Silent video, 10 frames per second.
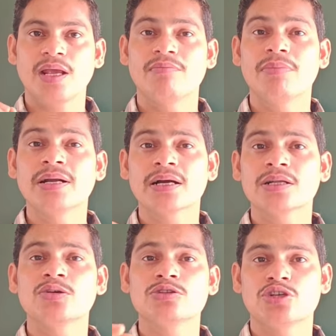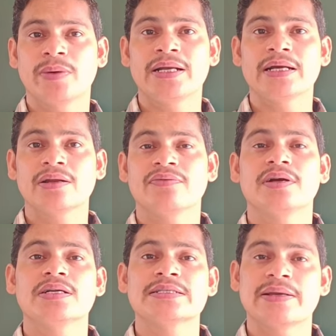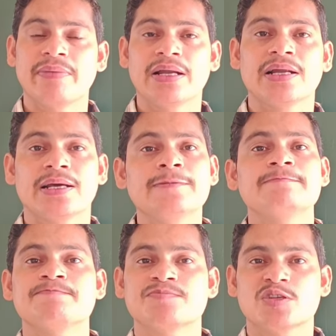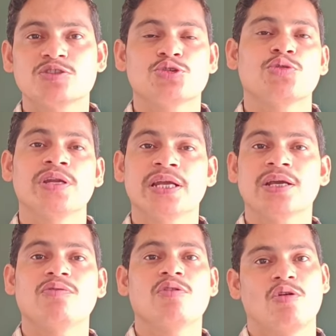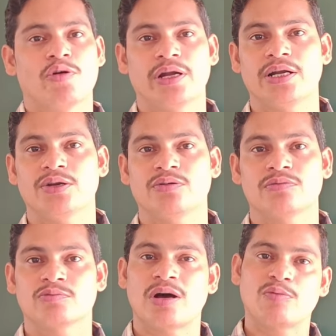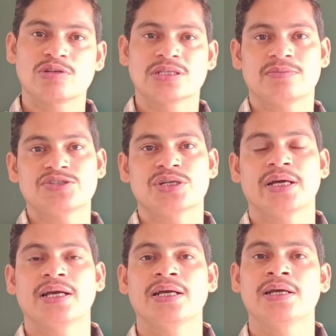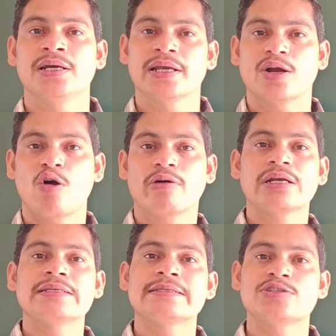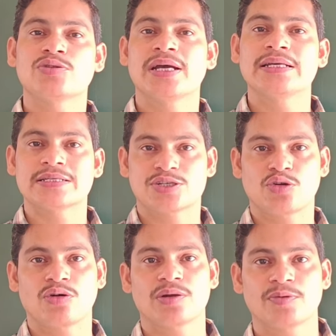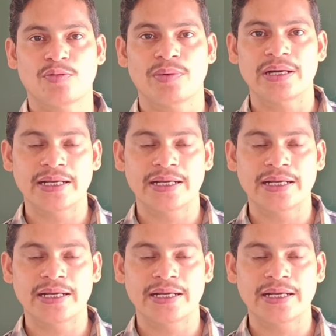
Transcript: बट अगर दो जोमेट्रिकल फिगर सिमिलर हैं तो ज़रूरी नहीं कि वो कॉन्ग्रेंट हो तो आपको समझना है कि कॉन्ग्रेंसी जो है स्ट्रोंगर प्रॉपर